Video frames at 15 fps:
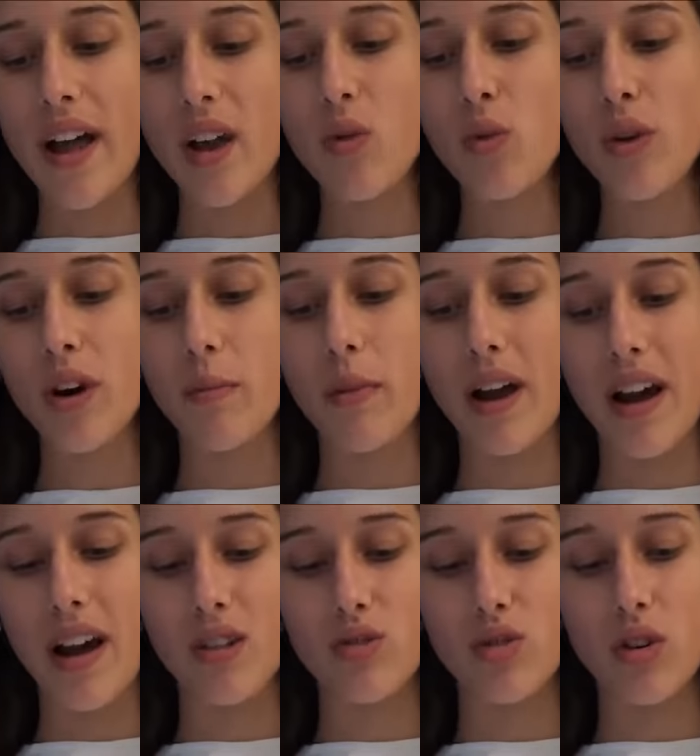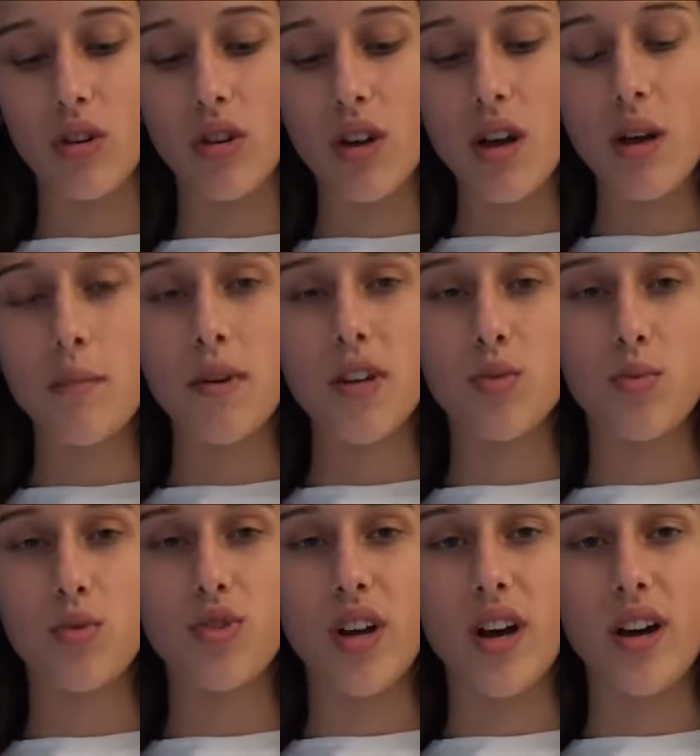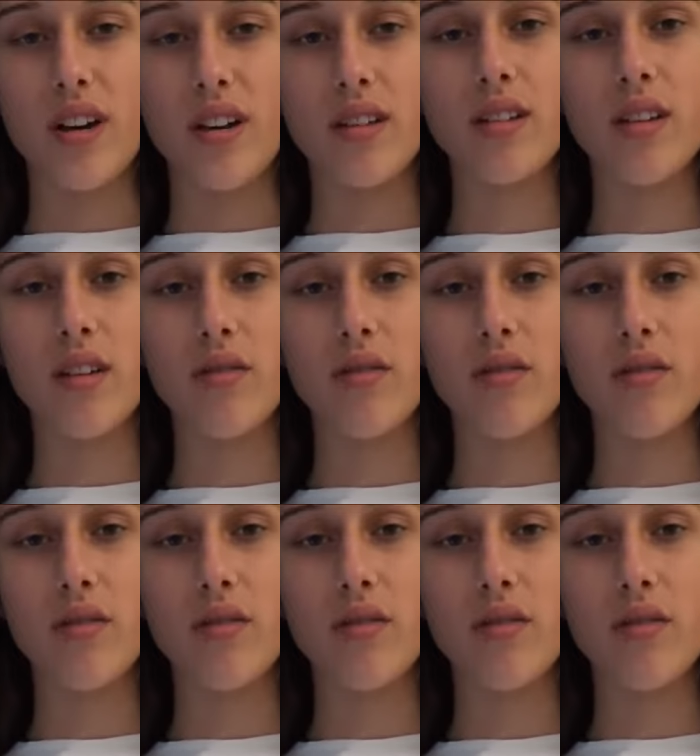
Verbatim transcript: e lungo il palato per sputare.